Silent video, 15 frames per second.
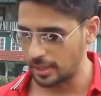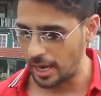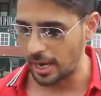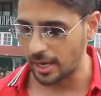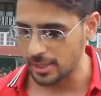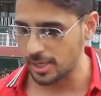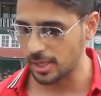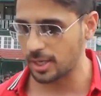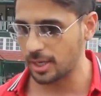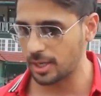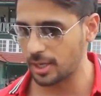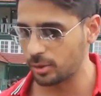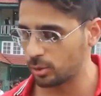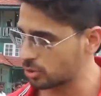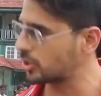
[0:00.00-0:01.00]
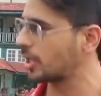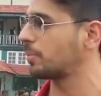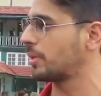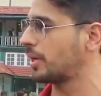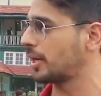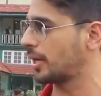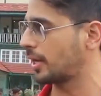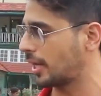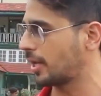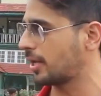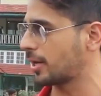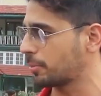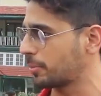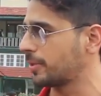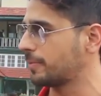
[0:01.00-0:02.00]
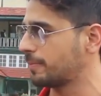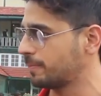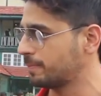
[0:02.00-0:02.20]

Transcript: आगे जाके हिंदुस्तान भी आगे खेले रग्बी